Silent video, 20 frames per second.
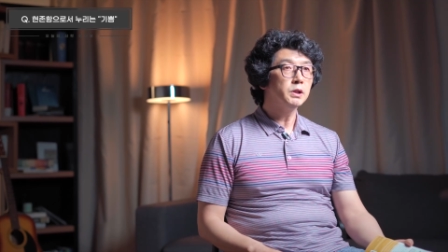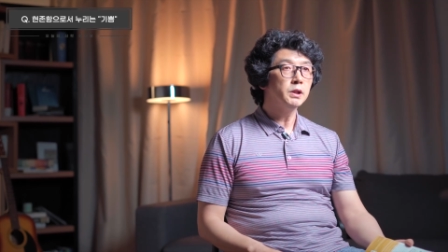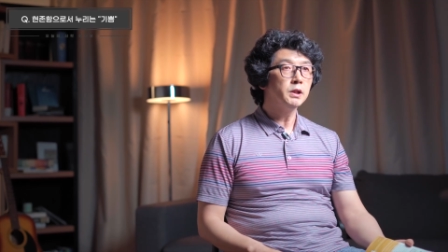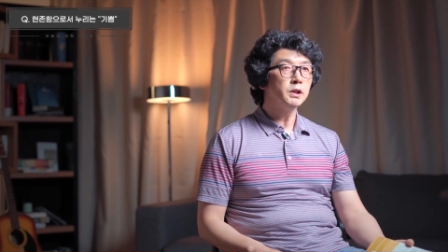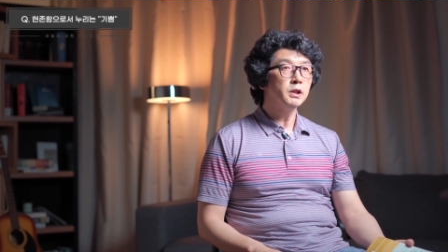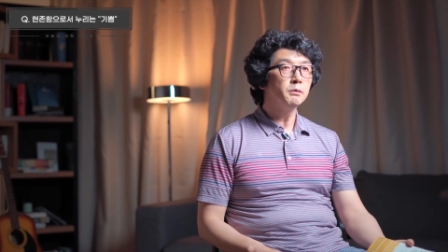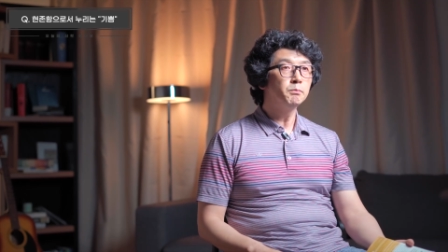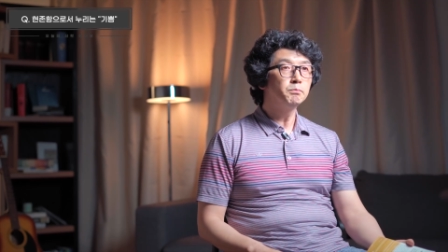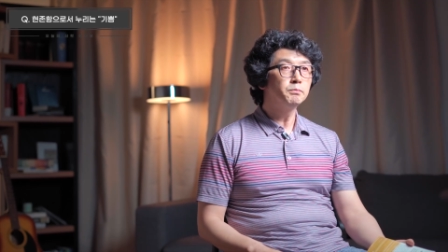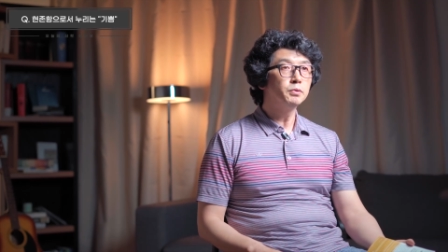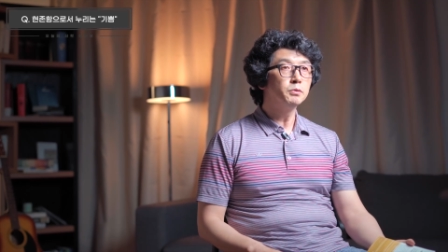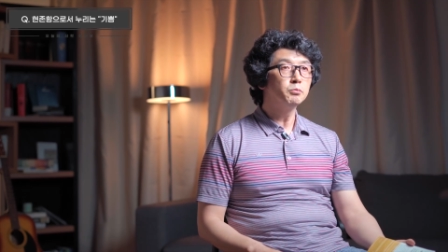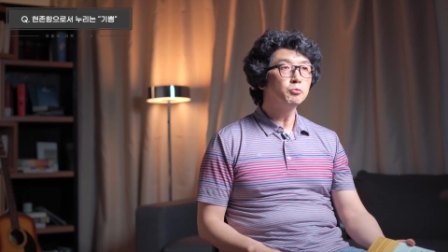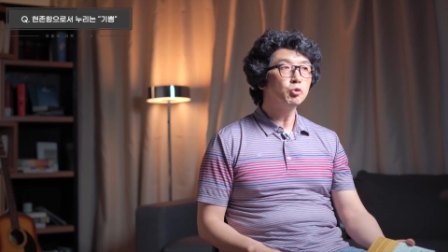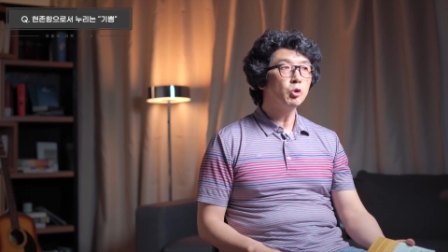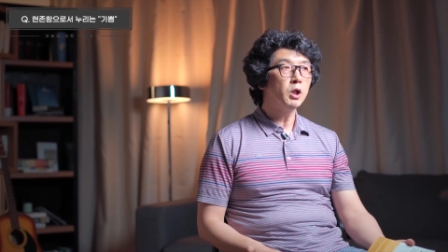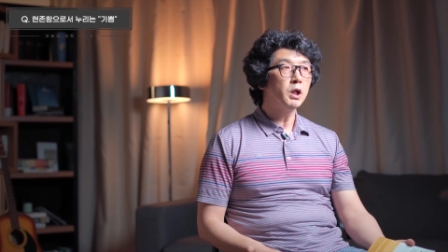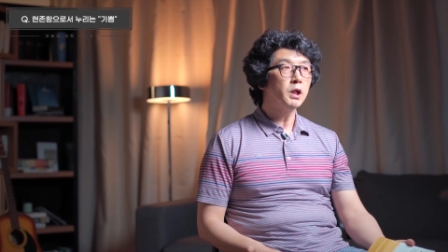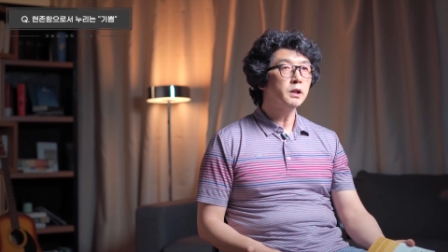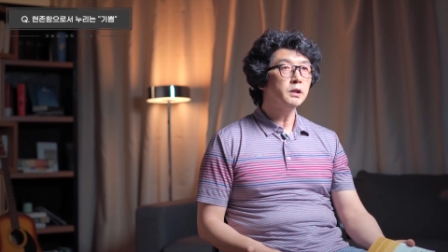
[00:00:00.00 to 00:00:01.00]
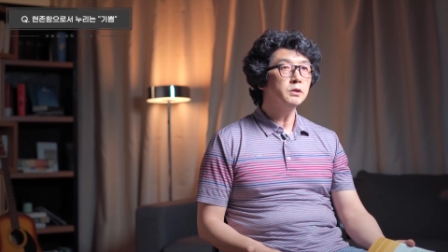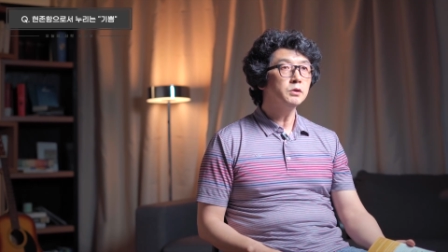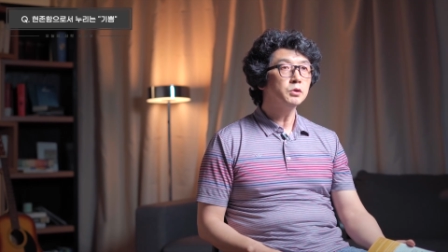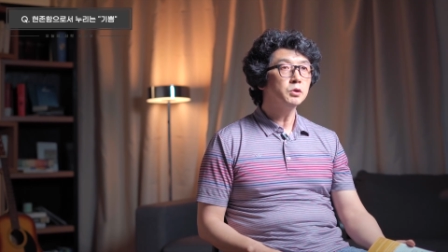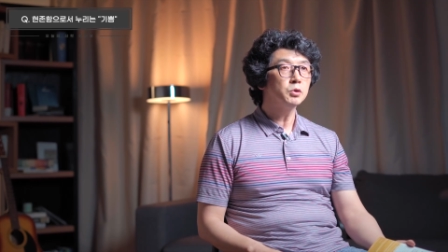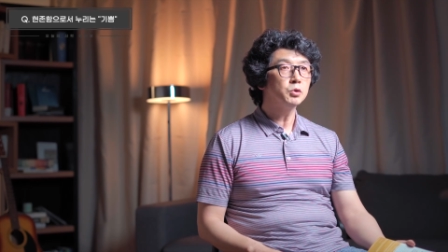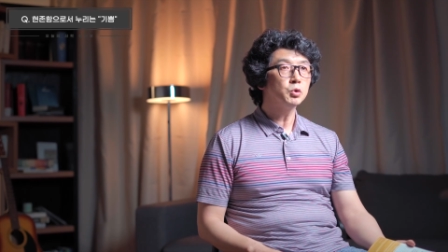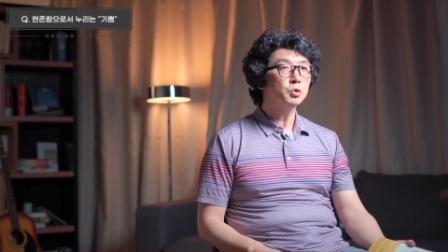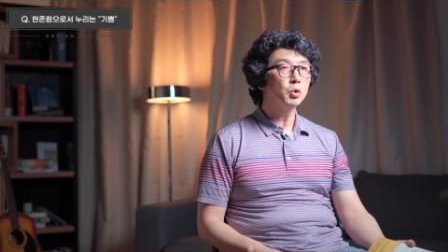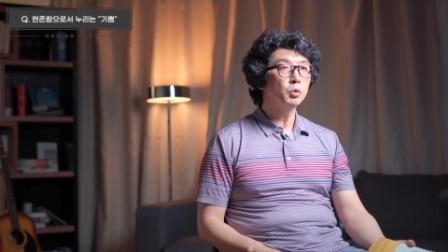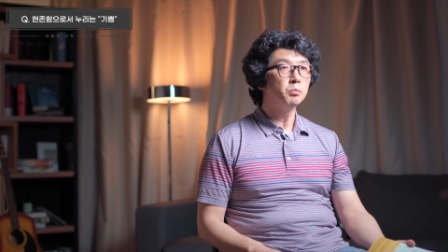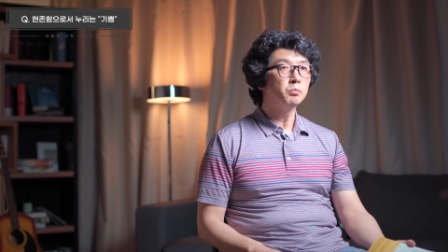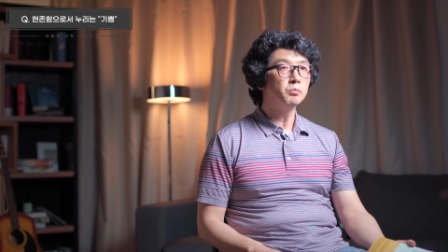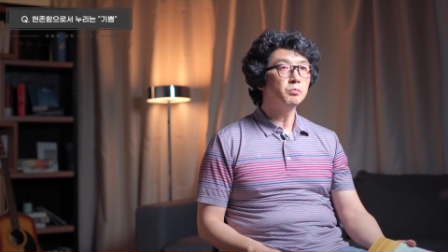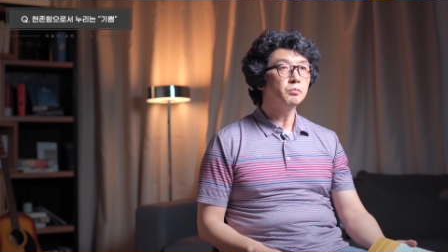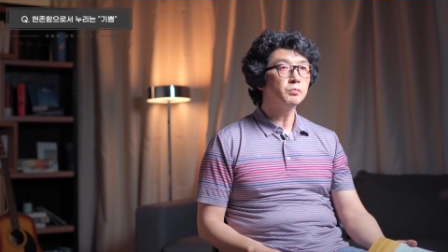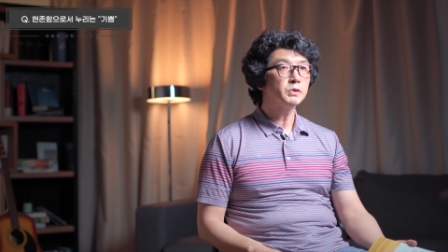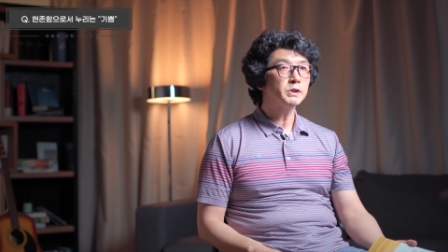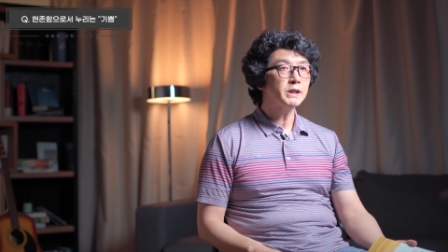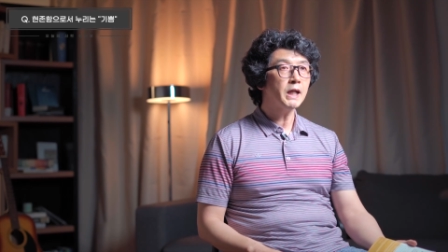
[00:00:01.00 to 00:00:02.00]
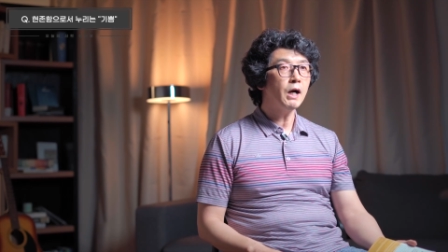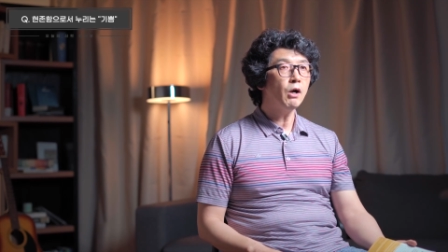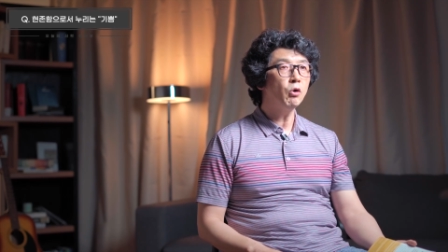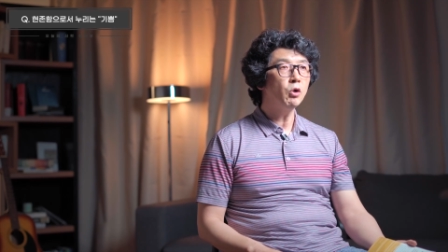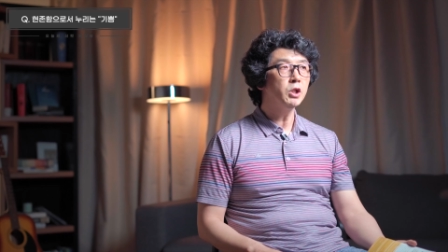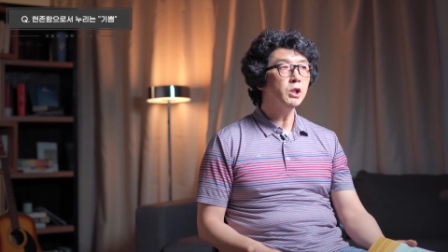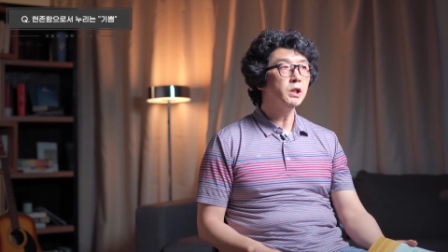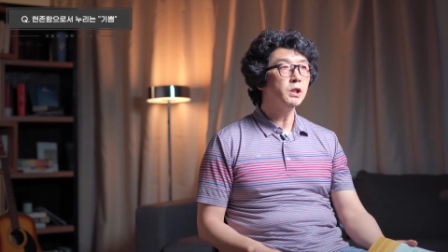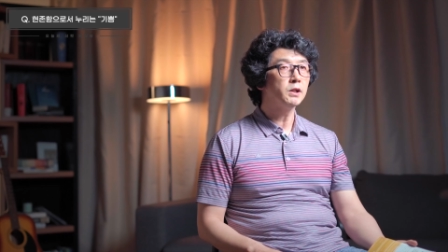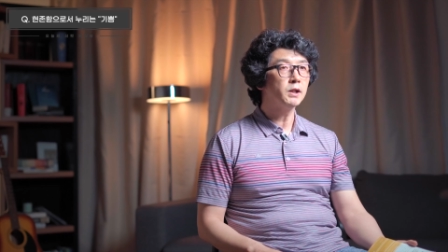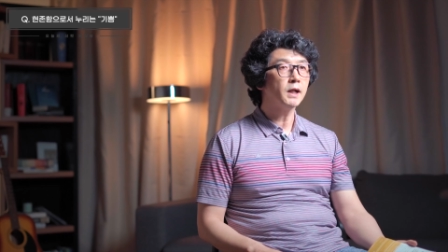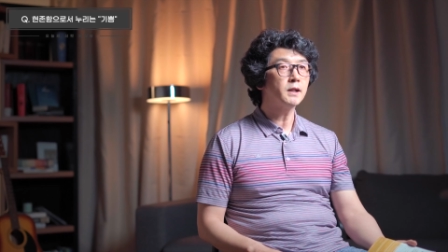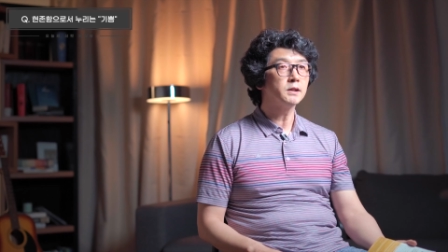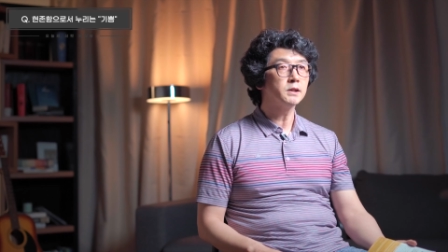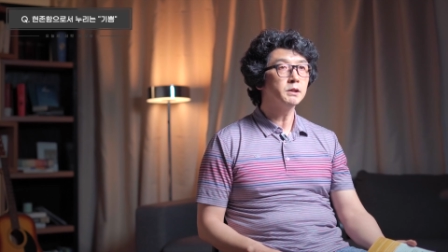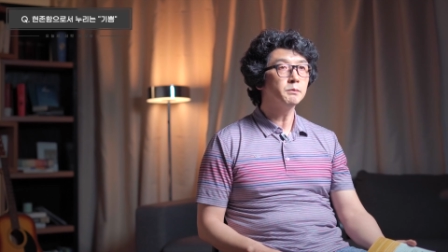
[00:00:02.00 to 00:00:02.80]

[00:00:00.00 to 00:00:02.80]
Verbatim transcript: 이 기쁨과는 좀 차원이 다른